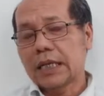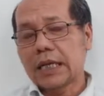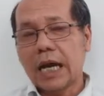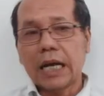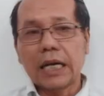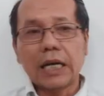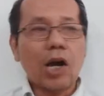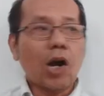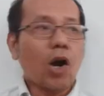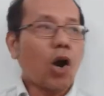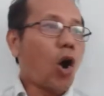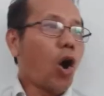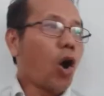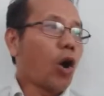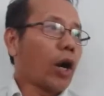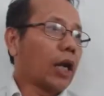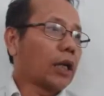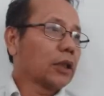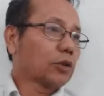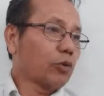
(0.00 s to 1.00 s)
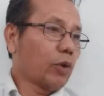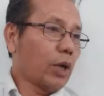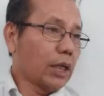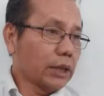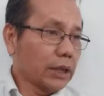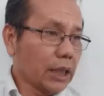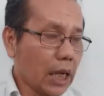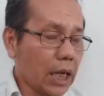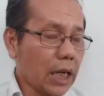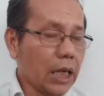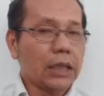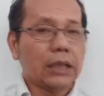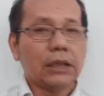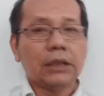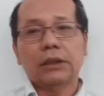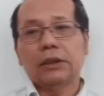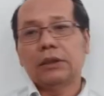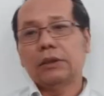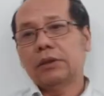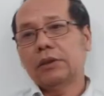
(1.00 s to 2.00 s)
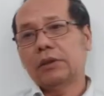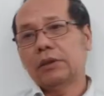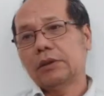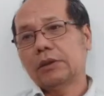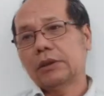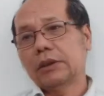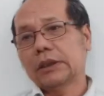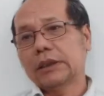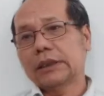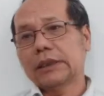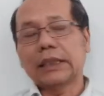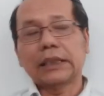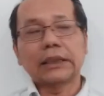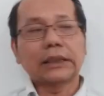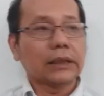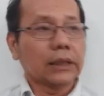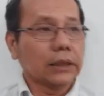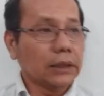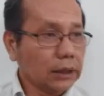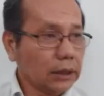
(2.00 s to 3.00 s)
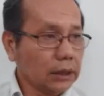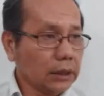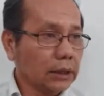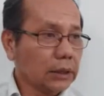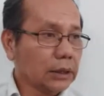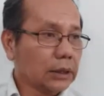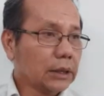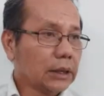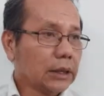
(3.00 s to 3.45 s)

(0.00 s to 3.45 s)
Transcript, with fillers: Karena orang tuanya Kristen,